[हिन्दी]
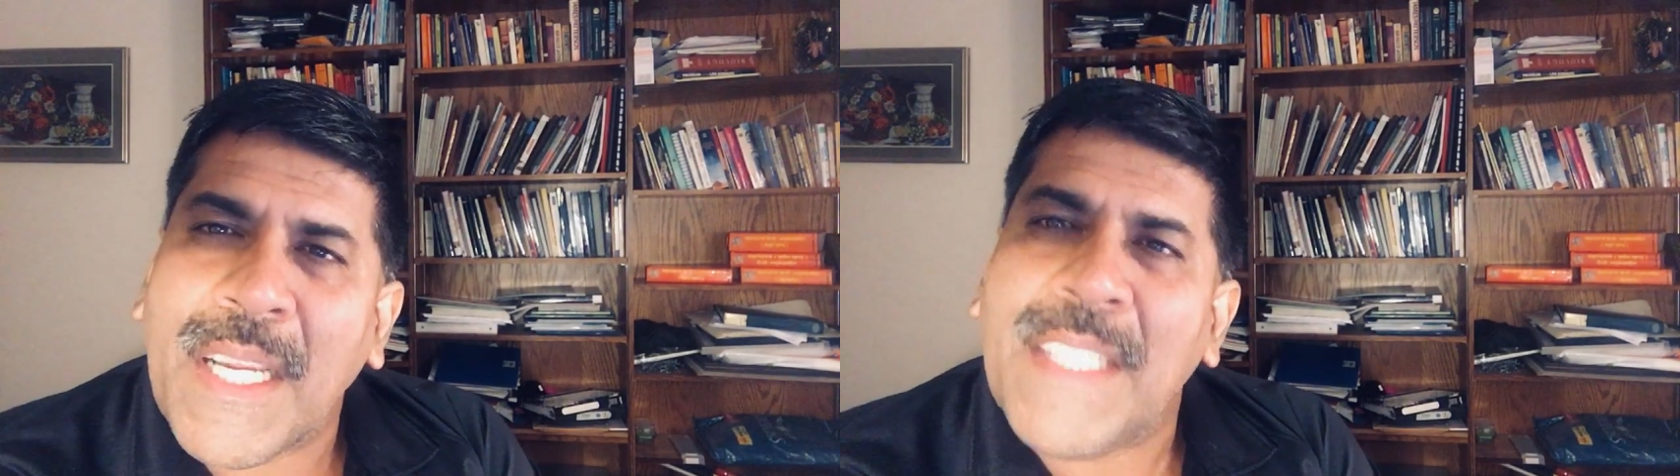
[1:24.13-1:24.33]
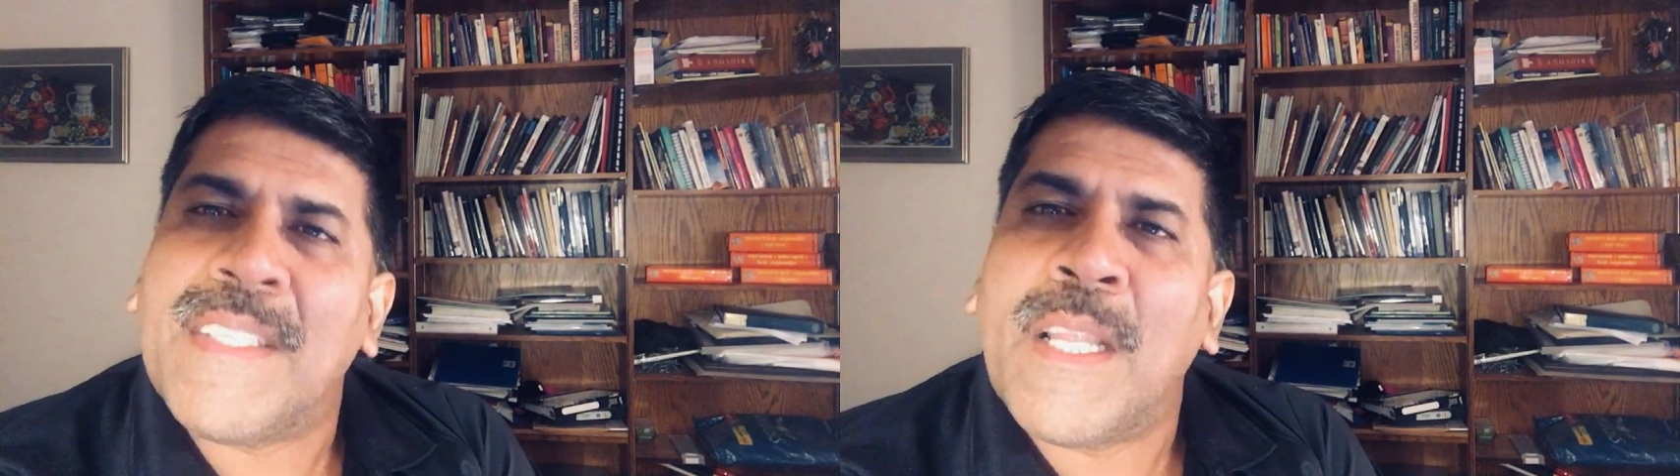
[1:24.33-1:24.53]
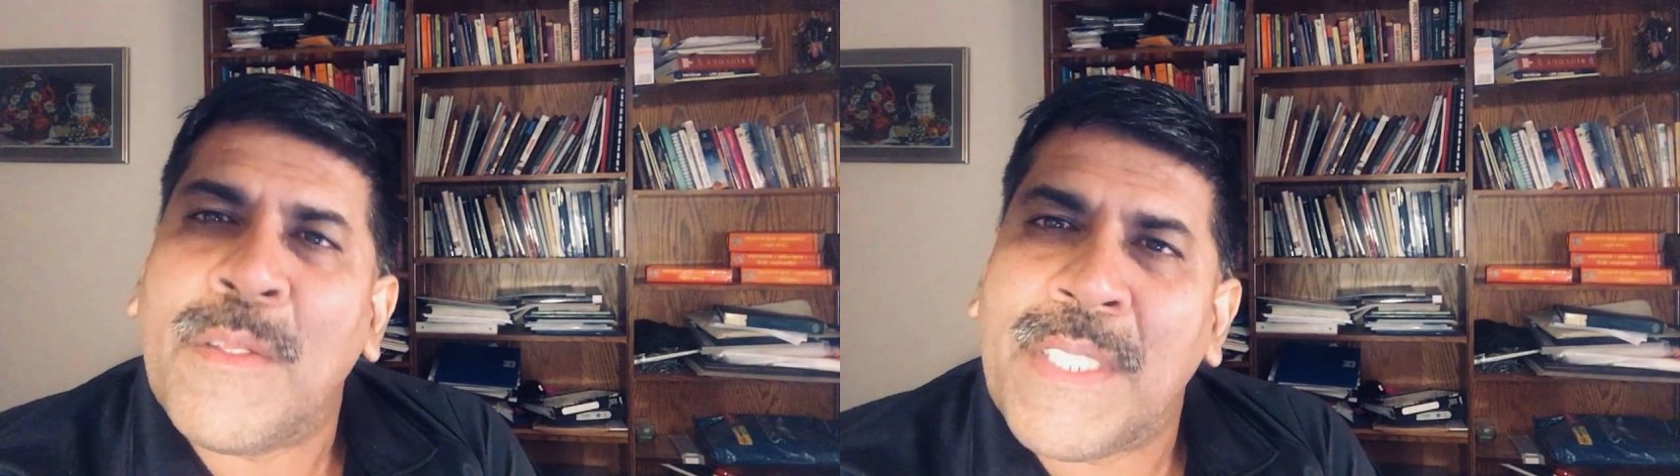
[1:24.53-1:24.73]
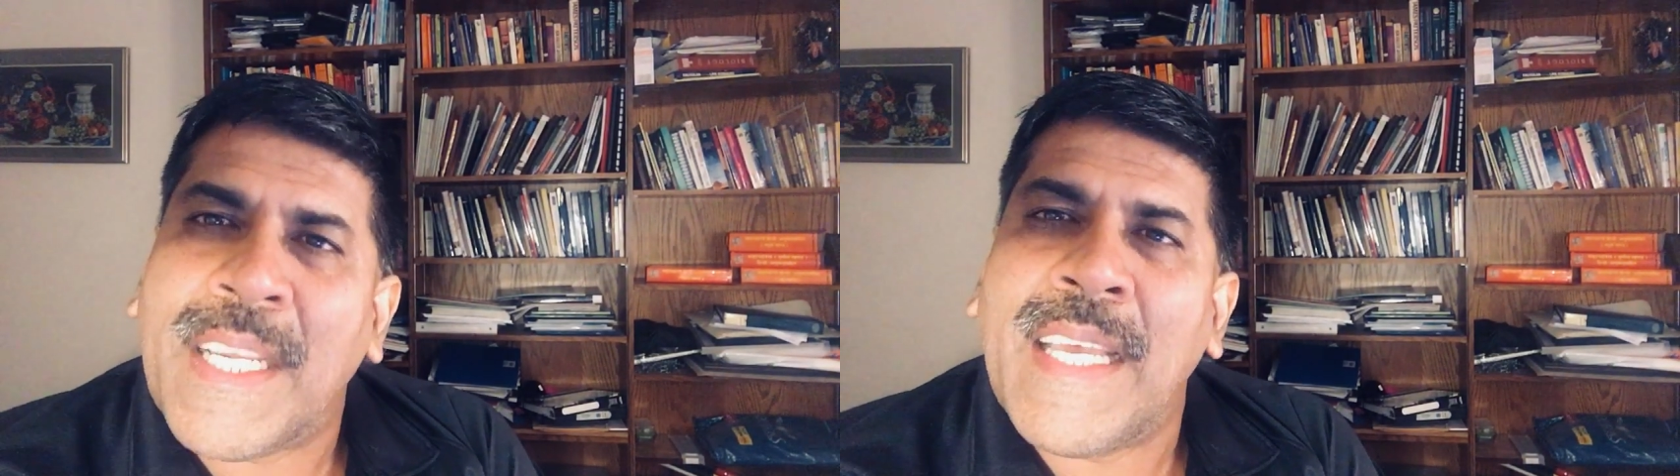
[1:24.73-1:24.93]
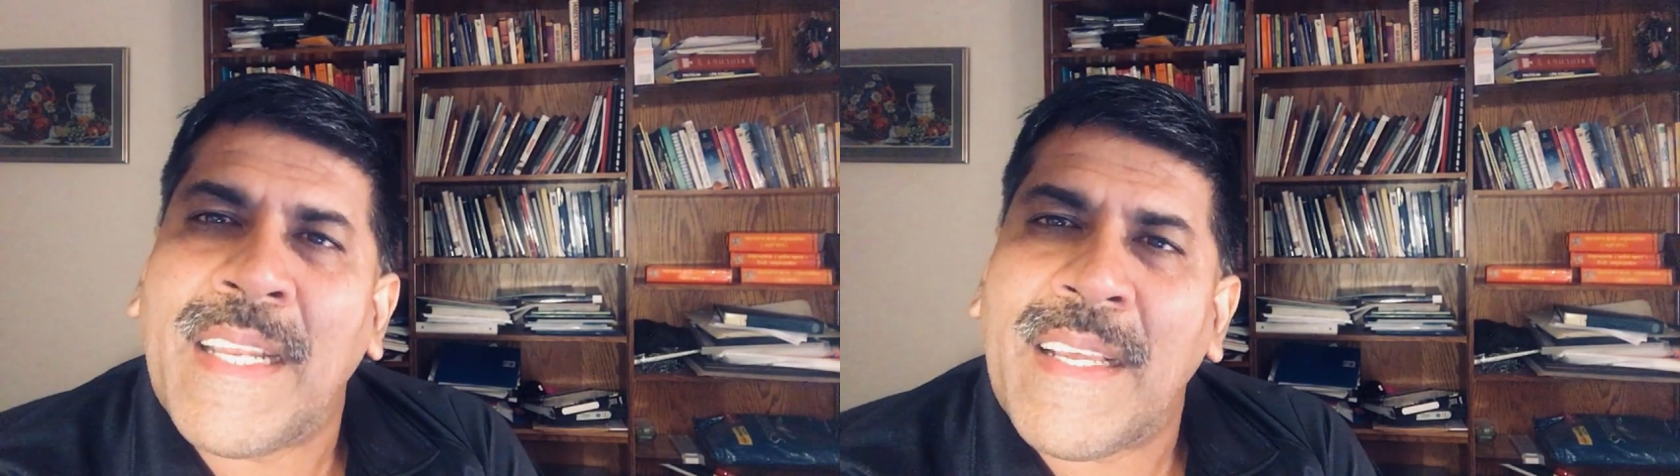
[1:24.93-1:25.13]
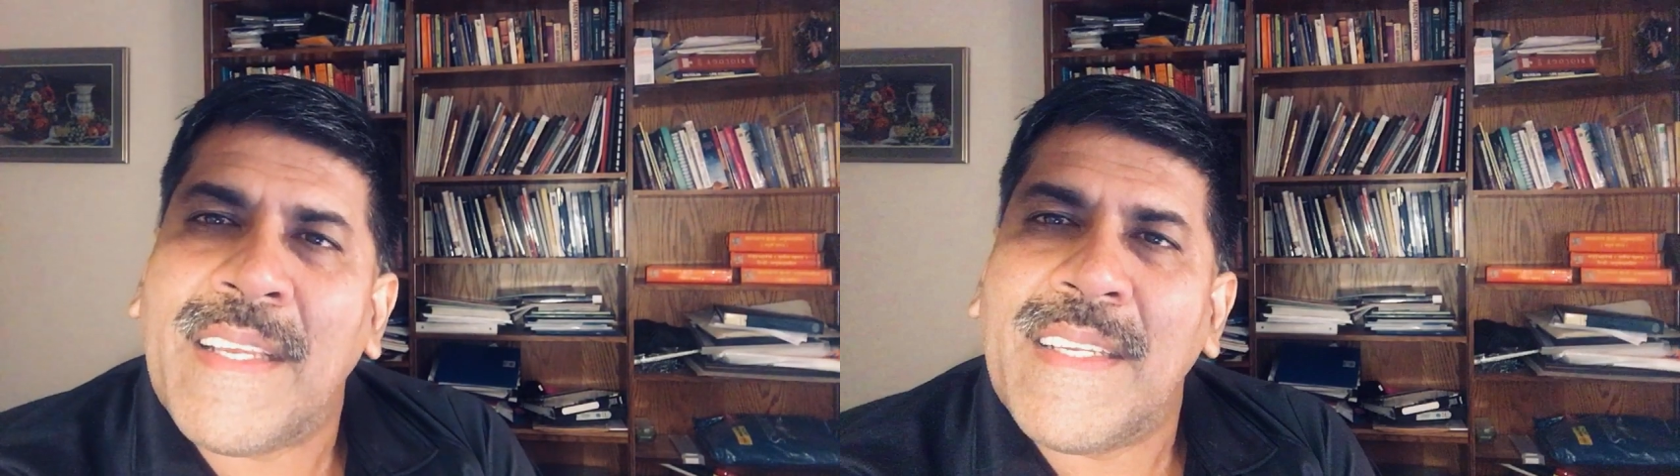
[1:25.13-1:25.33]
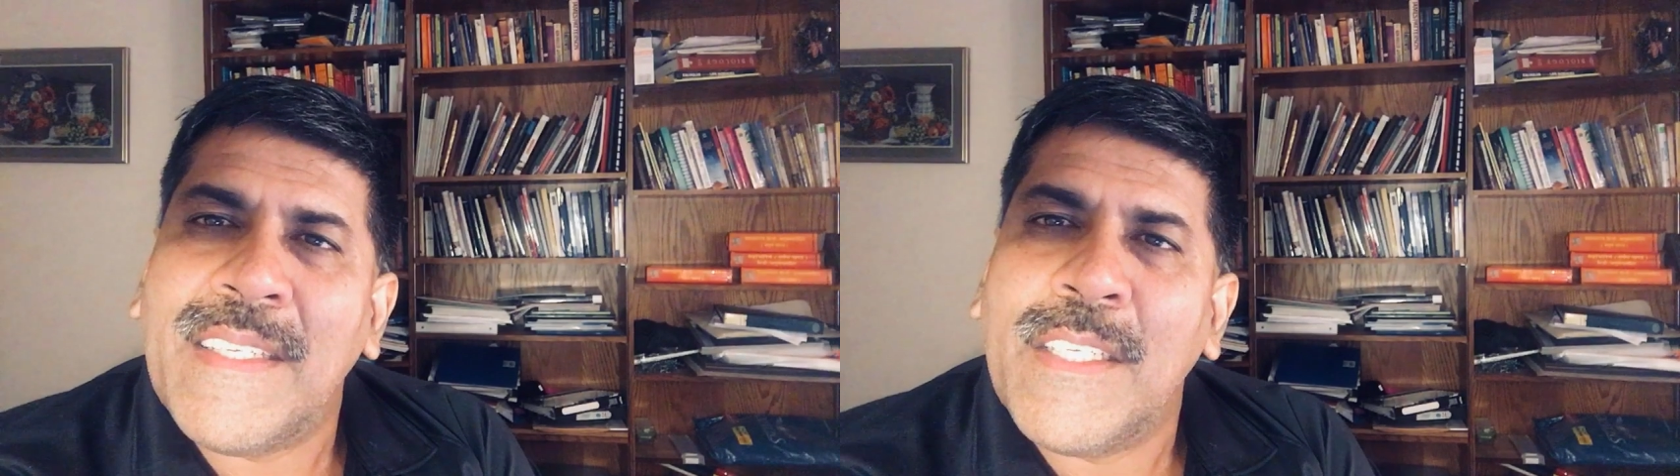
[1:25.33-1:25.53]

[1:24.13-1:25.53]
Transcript: कई सालों से कह रहा है